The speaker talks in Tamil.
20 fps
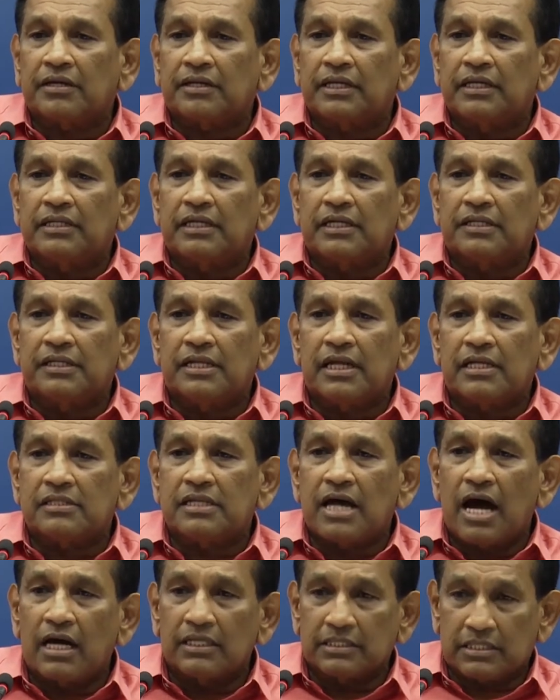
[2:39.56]
இரண்டாயிரத்தி
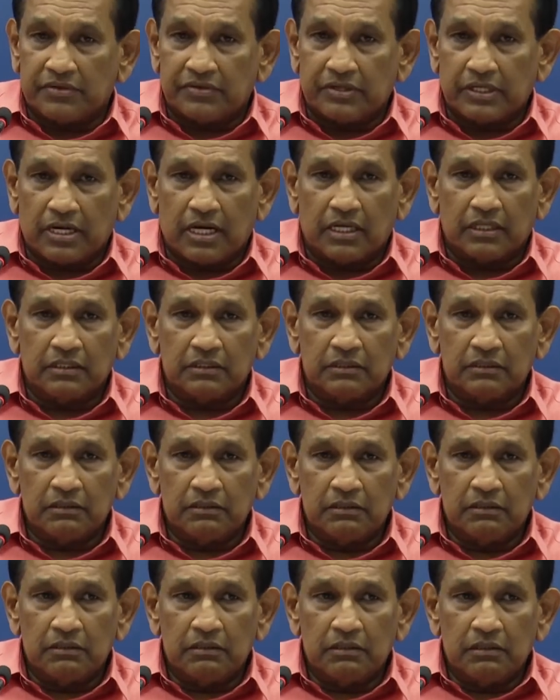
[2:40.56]
பதினான்காம் ஆண்டு
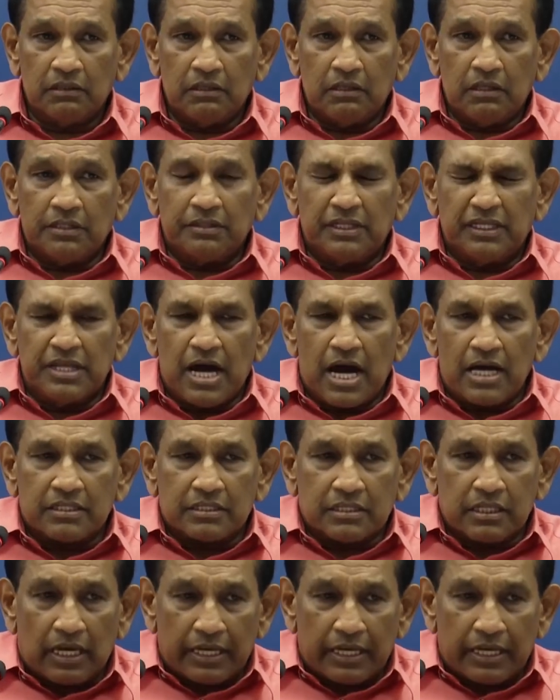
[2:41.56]
வரை நான்காயிரம்